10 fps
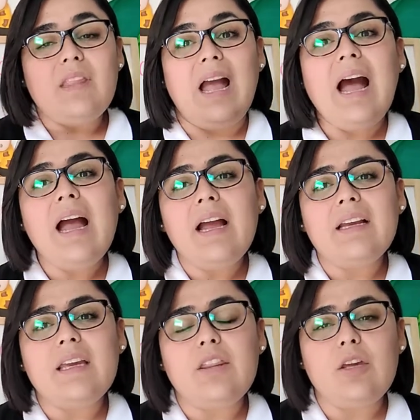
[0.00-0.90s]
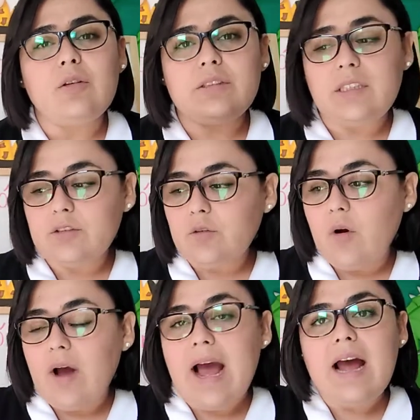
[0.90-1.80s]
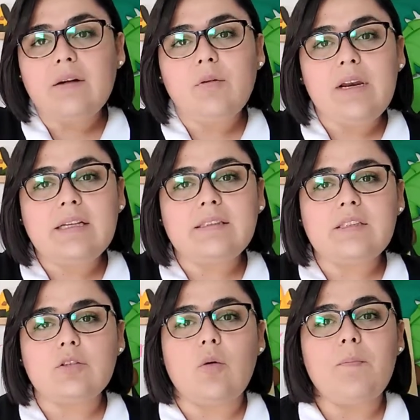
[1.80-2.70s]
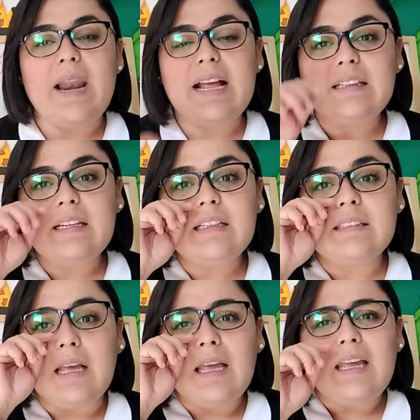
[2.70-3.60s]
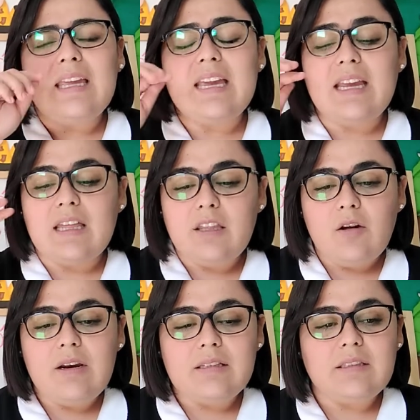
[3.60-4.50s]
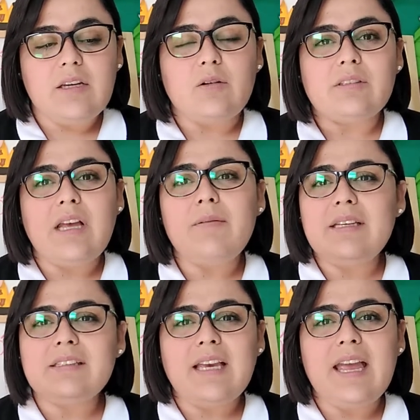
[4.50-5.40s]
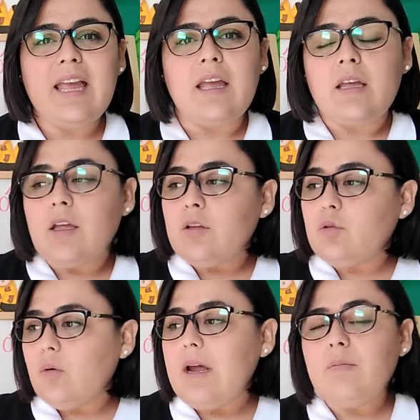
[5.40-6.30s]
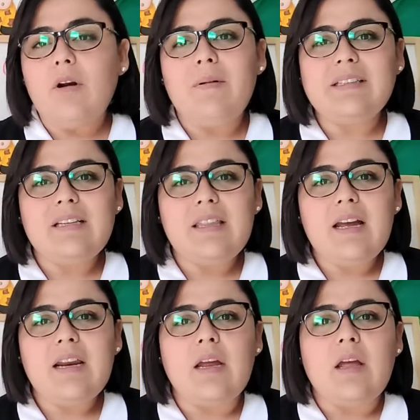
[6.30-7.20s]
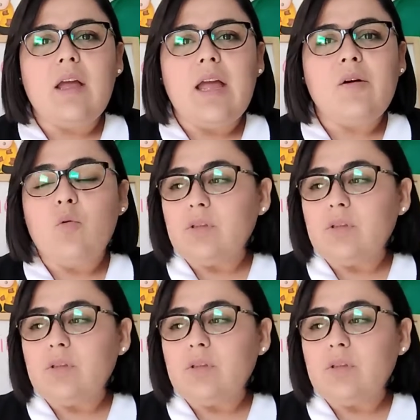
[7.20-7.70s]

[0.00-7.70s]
Ah, que Dios hizo árboles, hizo plantas y que Dios les dijo, ¿sabes qué? Tu árbol vas a dar eh,